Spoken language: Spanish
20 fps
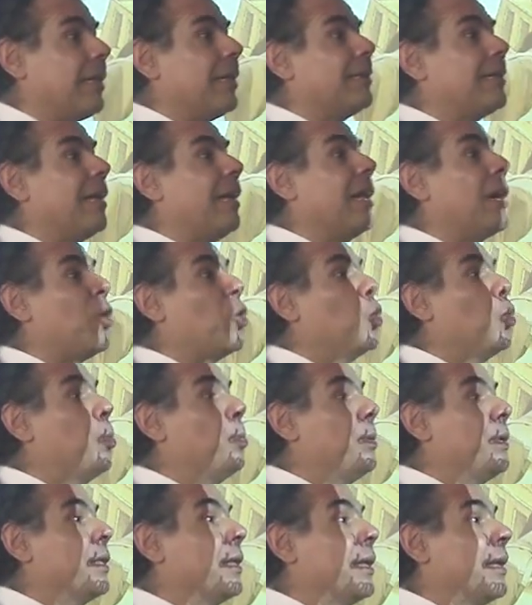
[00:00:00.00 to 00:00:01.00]
que está en la
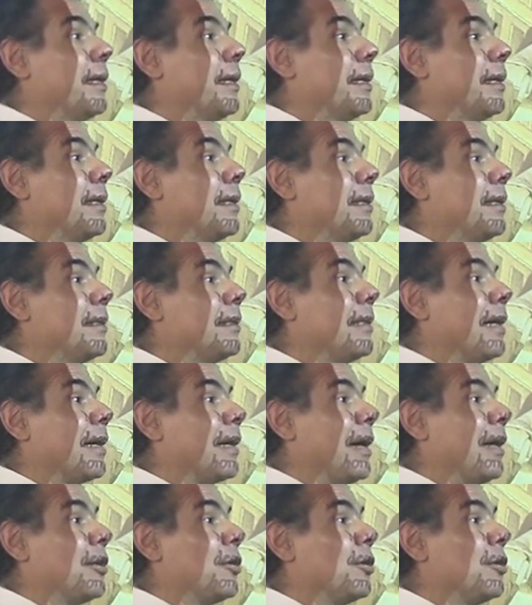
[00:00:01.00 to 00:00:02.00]
cúspide. ¿Está
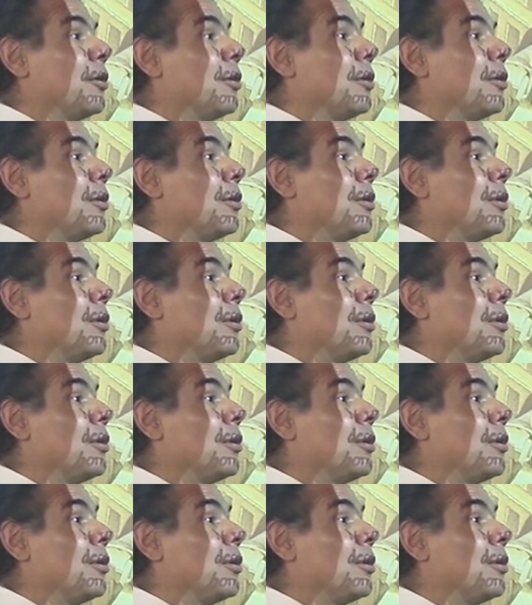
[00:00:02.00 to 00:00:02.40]
claro?